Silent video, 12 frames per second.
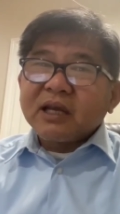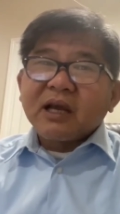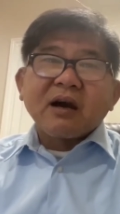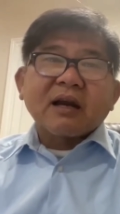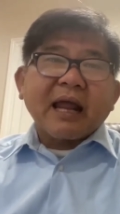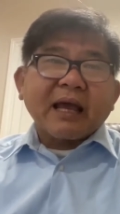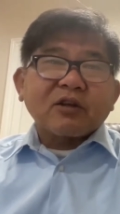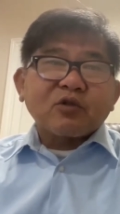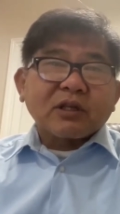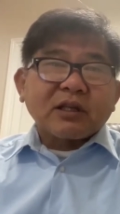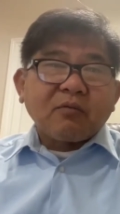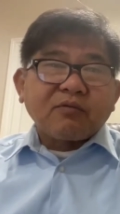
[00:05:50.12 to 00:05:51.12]
đi ngược lại cái
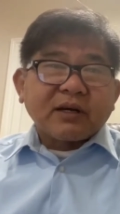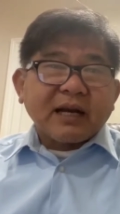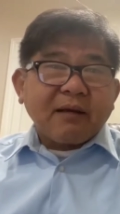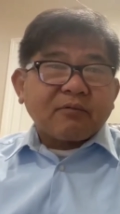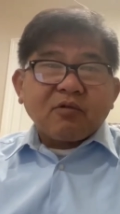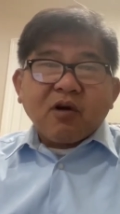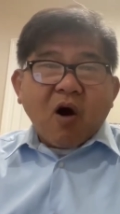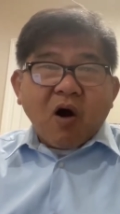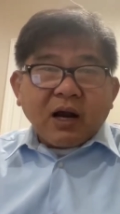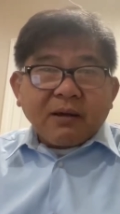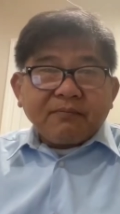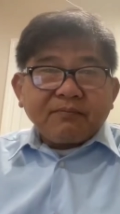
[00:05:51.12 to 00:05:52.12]
truyền thống Việt Nam nó
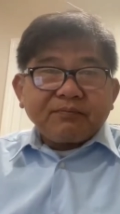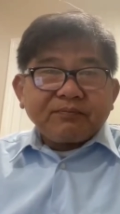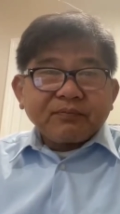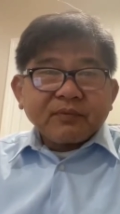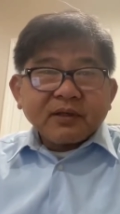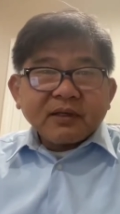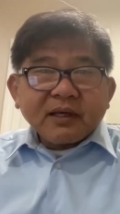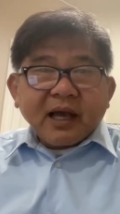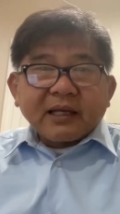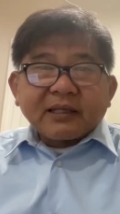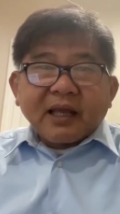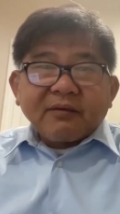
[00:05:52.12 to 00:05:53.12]
khó lắm
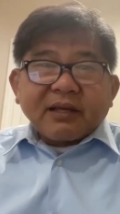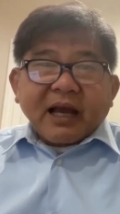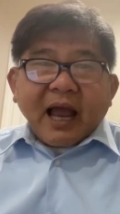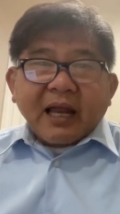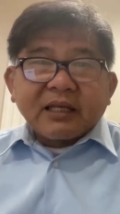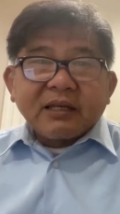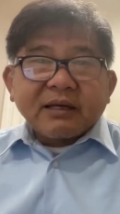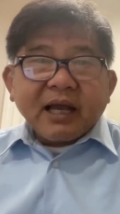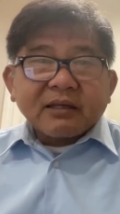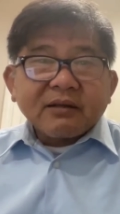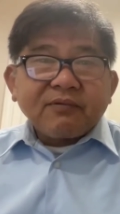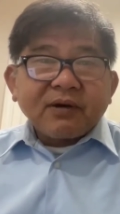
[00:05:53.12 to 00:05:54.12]
anh thấy chẳng hạn như
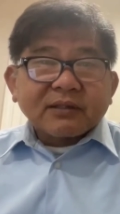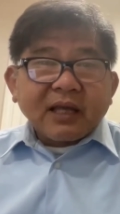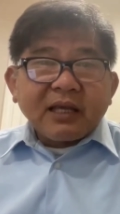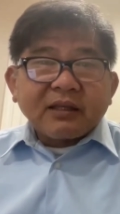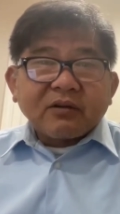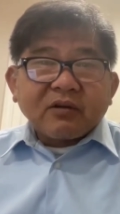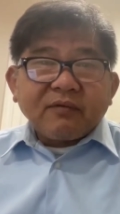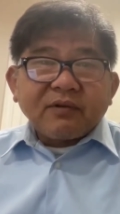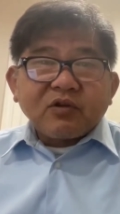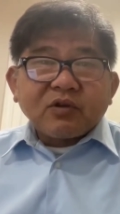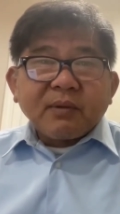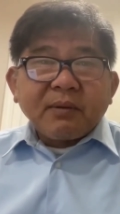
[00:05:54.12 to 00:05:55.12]
các nước phương Tây tôi nói
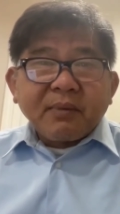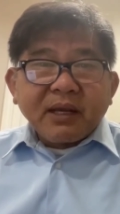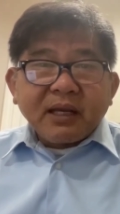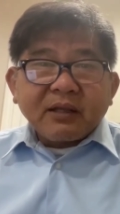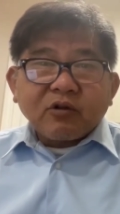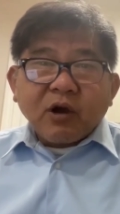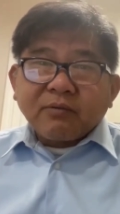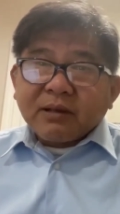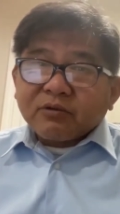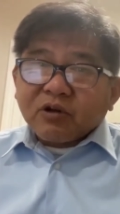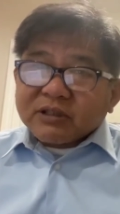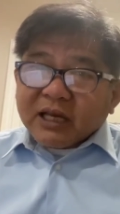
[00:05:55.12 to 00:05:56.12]
ví dụ như bên Mỹ tôi không
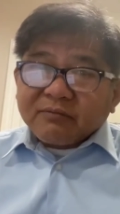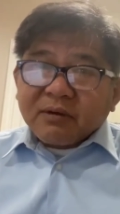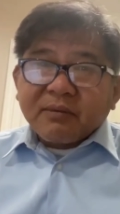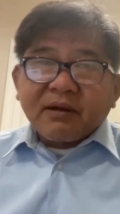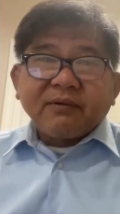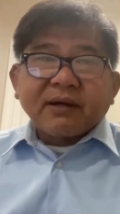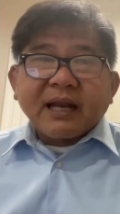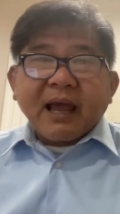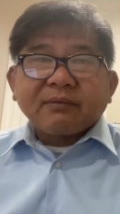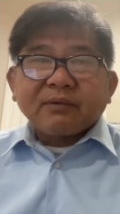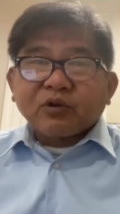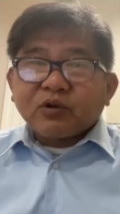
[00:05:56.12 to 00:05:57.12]
dám so sánh bên Mỹ Việt
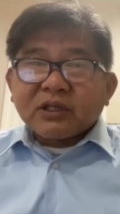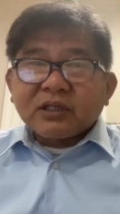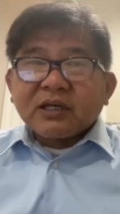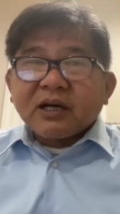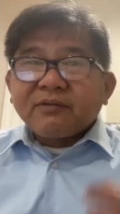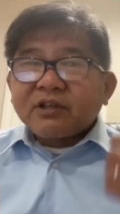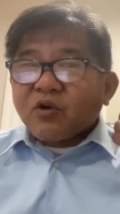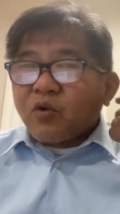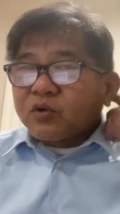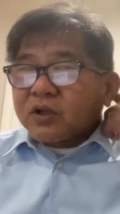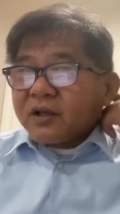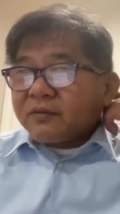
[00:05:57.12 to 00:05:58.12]
Nam tôi chỉ đưa cái ví dụ
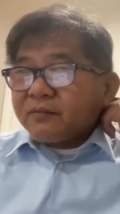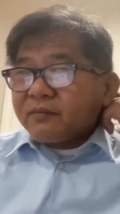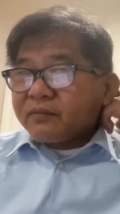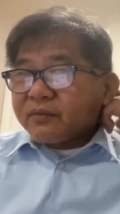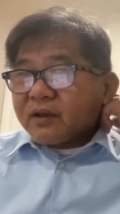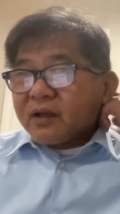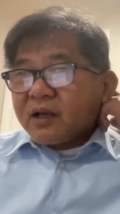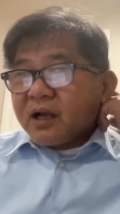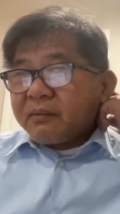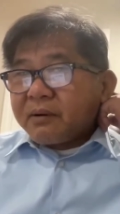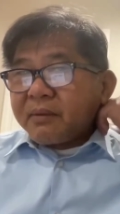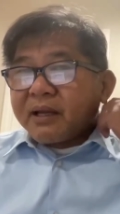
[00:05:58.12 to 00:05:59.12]
thôi
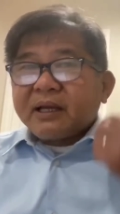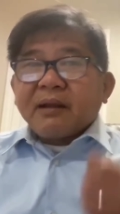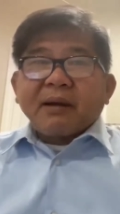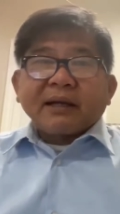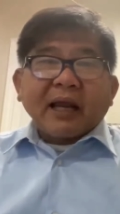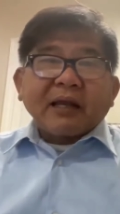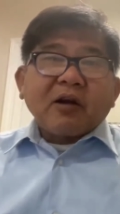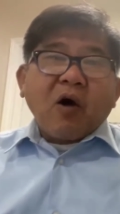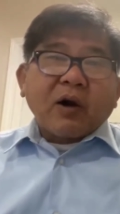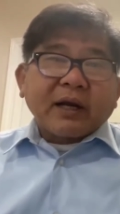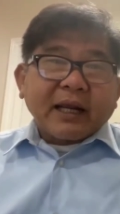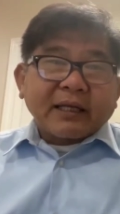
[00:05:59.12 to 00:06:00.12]
ở bên Mỹ này mà anh đánh
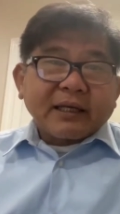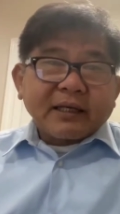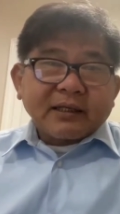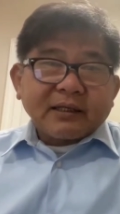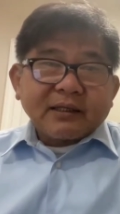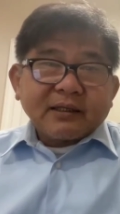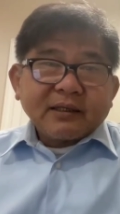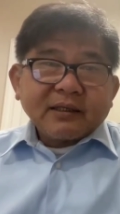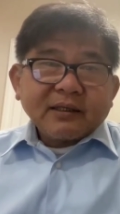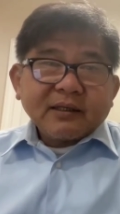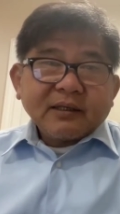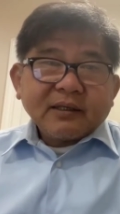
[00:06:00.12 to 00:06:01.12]
con anh đó,
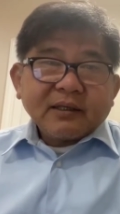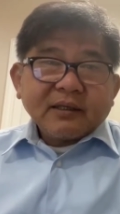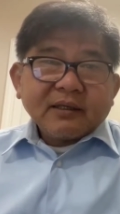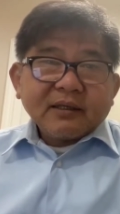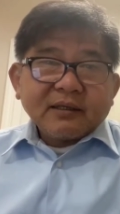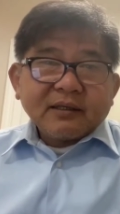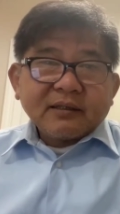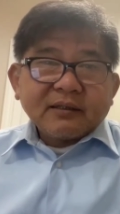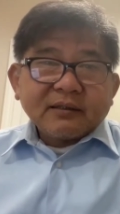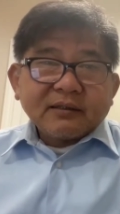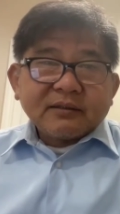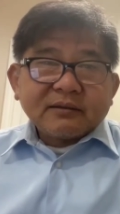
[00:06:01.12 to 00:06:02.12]
ờ,
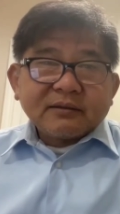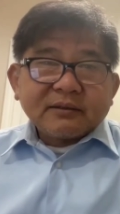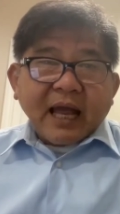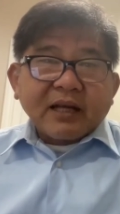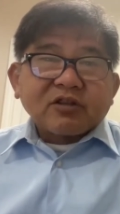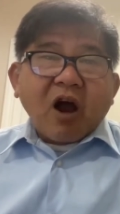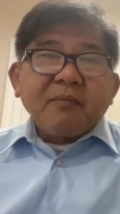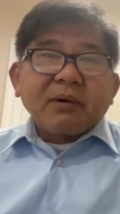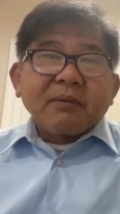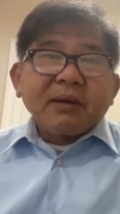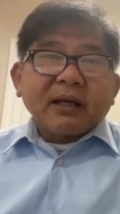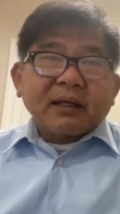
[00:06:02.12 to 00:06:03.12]
hàng xóm
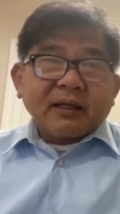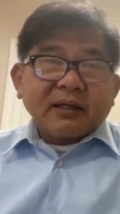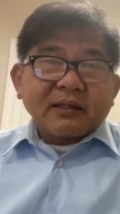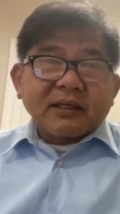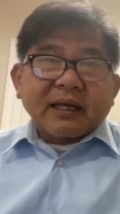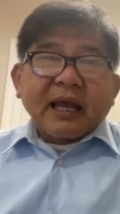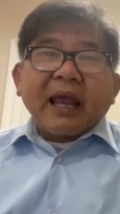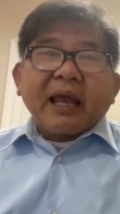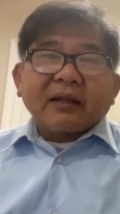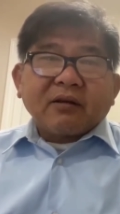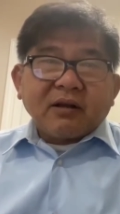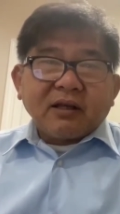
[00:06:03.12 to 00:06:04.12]
mà nó biết chỉ
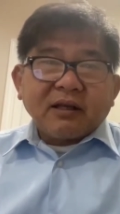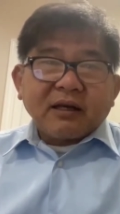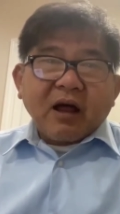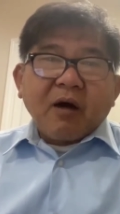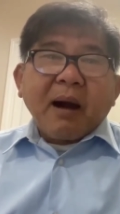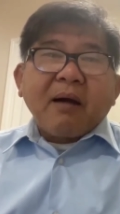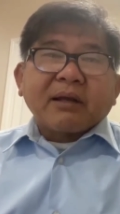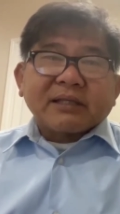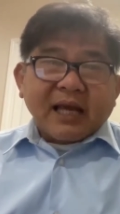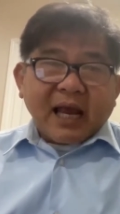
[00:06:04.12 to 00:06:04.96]
nghe thôi là họ báo